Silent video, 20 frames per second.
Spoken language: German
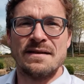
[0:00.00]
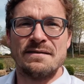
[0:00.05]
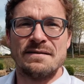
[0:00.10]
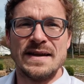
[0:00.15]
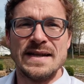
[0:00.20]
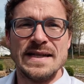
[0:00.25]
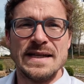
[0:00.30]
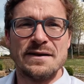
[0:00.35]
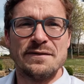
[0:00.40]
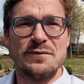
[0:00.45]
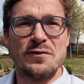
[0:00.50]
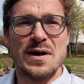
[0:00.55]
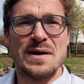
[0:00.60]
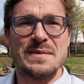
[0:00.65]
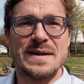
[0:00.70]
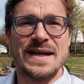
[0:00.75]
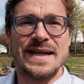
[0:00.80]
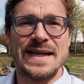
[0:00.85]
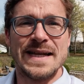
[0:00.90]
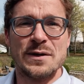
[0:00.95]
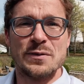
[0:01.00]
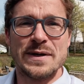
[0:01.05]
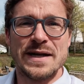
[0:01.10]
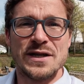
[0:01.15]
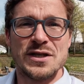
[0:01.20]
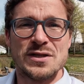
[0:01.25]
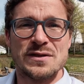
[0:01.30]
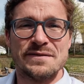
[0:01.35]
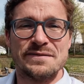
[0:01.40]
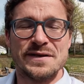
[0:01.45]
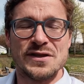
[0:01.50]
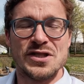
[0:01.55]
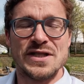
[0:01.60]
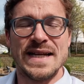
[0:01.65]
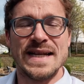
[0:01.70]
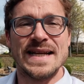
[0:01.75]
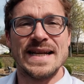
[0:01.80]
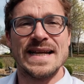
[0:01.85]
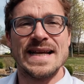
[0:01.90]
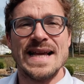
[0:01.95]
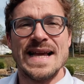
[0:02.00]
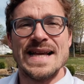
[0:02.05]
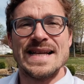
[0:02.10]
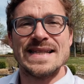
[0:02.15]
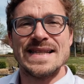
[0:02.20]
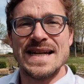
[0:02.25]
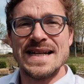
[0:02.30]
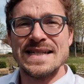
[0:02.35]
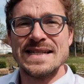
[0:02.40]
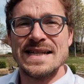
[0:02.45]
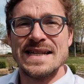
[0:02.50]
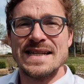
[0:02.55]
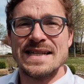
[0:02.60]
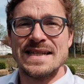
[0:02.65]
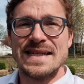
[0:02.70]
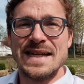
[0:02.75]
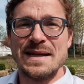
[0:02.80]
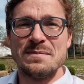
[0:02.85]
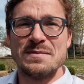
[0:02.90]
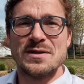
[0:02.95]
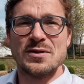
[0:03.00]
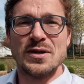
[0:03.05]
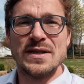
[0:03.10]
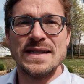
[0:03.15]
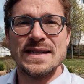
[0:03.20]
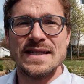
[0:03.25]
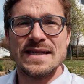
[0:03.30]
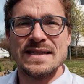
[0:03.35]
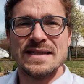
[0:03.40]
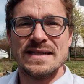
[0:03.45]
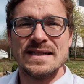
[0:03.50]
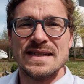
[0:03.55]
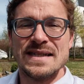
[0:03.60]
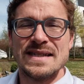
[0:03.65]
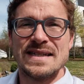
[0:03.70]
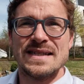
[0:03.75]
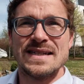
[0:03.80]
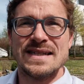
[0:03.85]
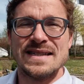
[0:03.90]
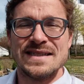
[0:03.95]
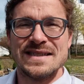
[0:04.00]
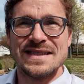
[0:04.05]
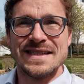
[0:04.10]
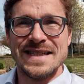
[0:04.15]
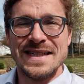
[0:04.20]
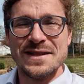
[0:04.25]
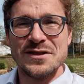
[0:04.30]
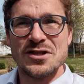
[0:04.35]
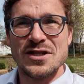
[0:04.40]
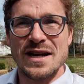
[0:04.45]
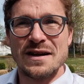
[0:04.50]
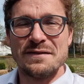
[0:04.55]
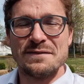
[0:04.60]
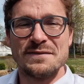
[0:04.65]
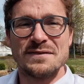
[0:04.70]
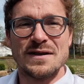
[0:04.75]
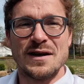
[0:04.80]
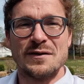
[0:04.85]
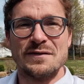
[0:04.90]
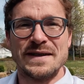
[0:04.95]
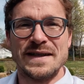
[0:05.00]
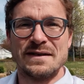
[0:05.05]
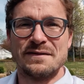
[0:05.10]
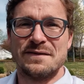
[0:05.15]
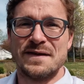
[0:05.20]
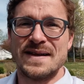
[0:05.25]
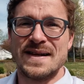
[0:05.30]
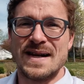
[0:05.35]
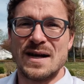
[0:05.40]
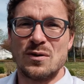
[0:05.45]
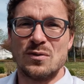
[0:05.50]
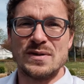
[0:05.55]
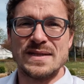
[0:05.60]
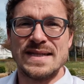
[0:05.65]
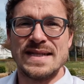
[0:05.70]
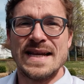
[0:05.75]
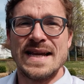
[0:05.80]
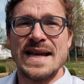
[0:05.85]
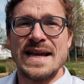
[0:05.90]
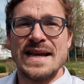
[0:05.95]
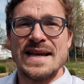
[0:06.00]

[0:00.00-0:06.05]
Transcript: Wenn ihr vorhabt, einen Geocache zu verstecken, dann nehmt solche Liegenschaften auf jeden Fall raus.